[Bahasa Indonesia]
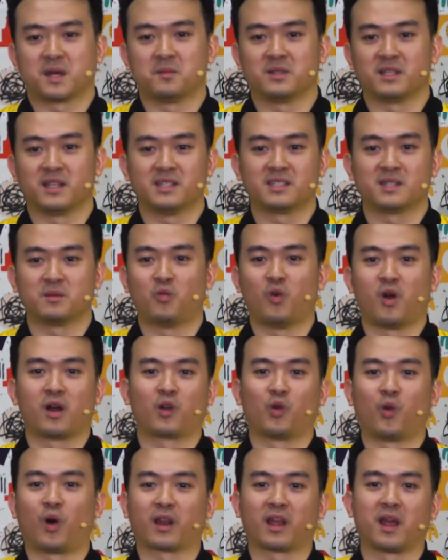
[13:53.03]
bisa menjadi
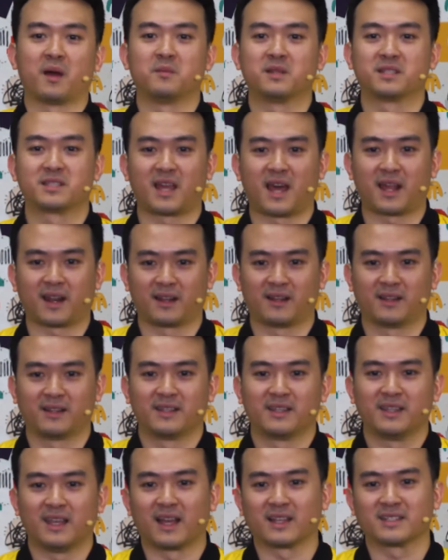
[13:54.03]
sebuah keluarga besar
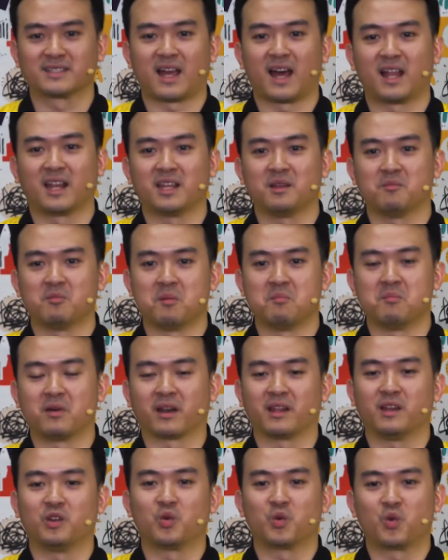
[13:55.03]
yang saling
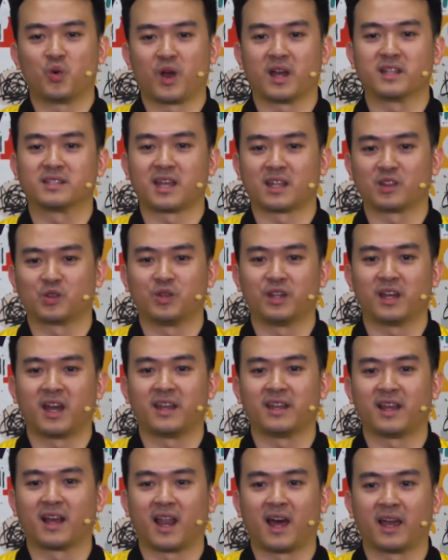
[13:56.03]
memberi dukungan satu
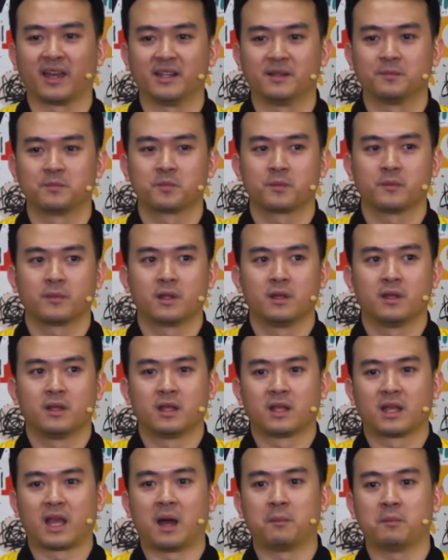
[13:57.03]
dengan yang lain.
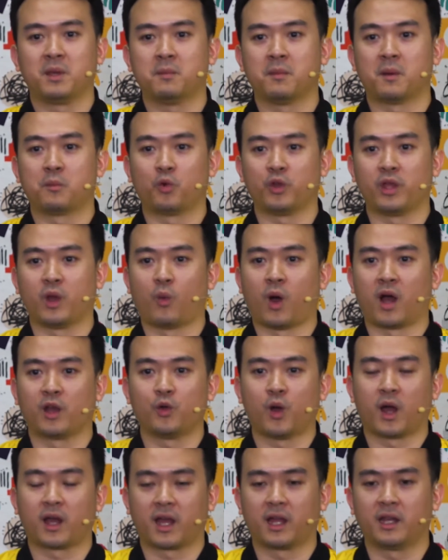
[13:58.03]
Kami mempunyai
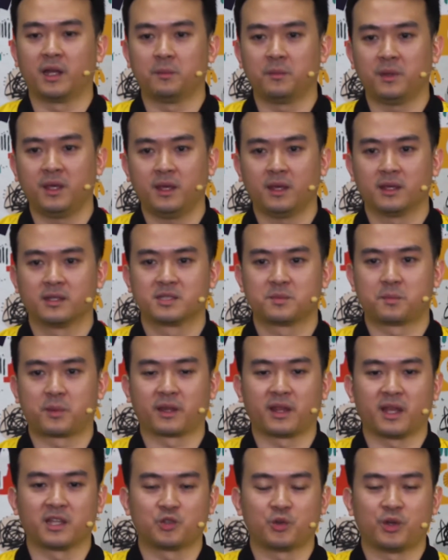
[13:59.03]
Wahyu Akademi,
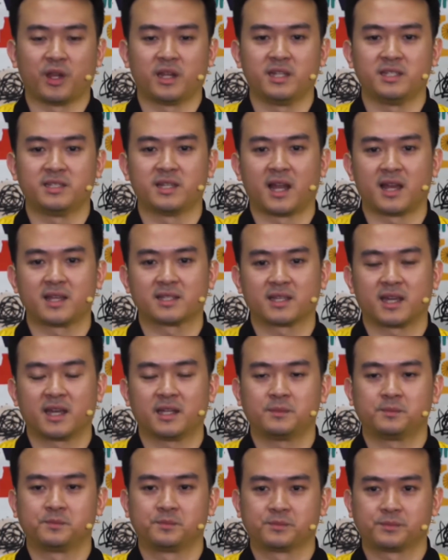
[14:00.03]
seperti yang sudah
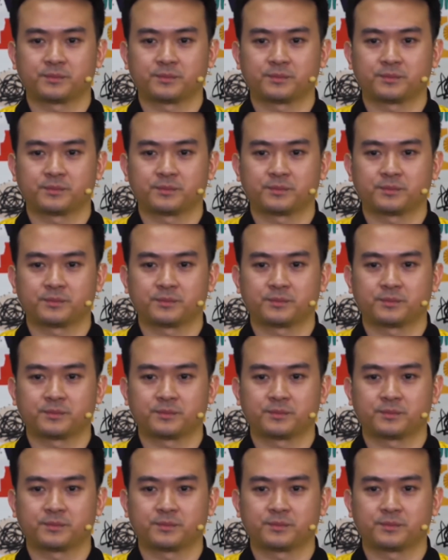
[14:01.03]
dijelaskan.